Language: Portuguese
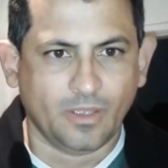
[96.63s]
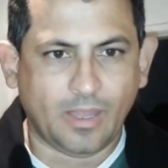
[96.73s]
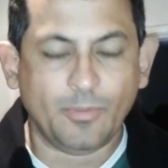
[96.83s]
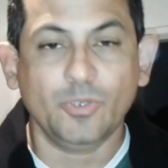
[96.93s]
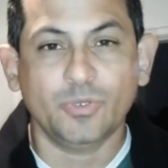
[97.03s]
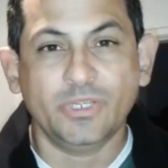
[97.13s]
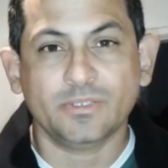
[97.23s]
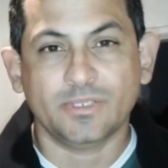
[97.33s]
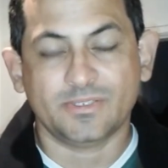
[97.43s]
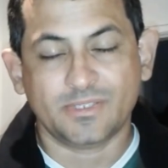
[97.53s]
a
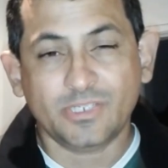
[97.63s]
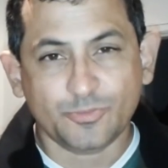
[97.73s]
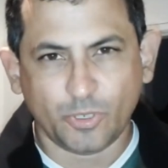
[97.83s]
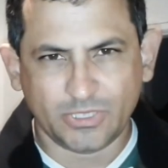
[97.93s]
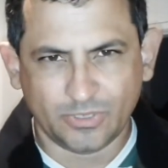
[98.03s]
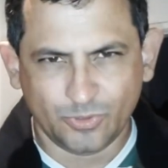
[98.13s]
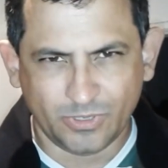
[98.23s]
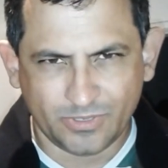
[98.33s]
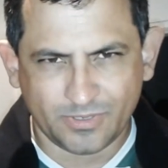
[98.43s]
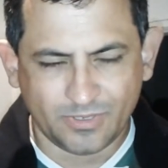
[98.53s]
maioria das
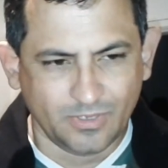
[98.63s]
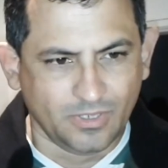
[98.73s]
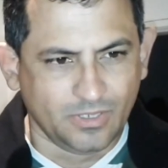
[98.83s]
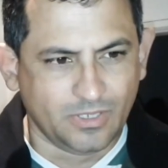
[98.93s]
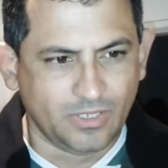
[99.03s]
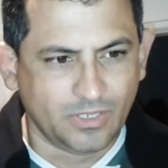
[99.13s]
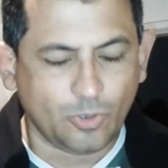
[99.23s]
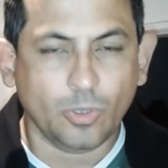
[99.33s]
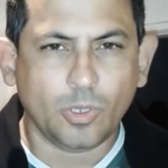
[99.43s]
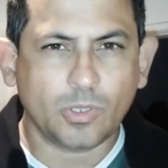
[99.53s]
transportadoras é,
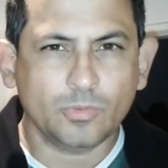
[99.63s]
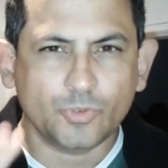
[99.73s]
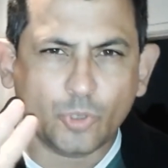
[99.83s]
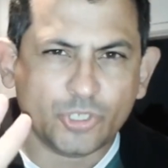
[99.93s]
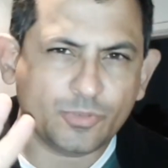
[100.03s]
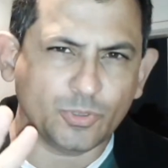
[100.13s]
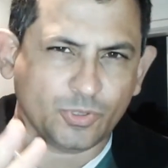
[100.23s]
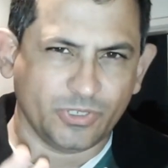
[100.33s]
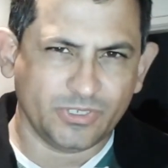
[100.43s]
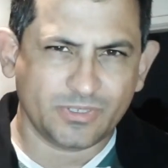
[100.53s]
colocam dois
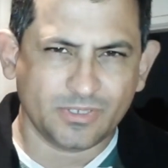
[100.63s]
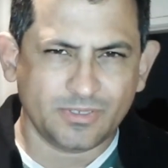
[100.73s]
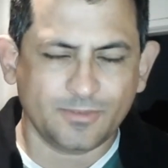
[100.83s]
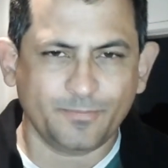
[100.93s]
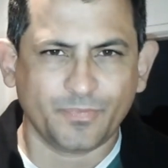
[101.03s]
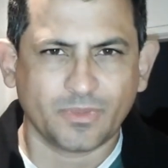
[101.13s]
motoristas,